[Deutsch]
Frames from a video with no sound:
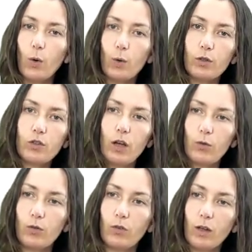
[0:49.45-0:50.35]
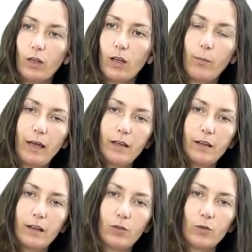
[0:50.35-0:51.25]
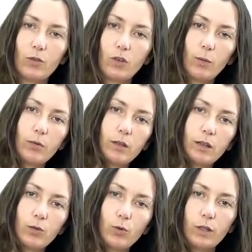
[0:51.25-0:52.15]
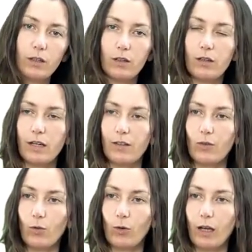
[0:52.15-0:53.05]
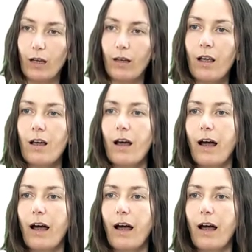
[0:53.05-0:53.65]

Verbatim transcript: und schauen uns dann am Ende das Konzept der natürlichen Interaktion an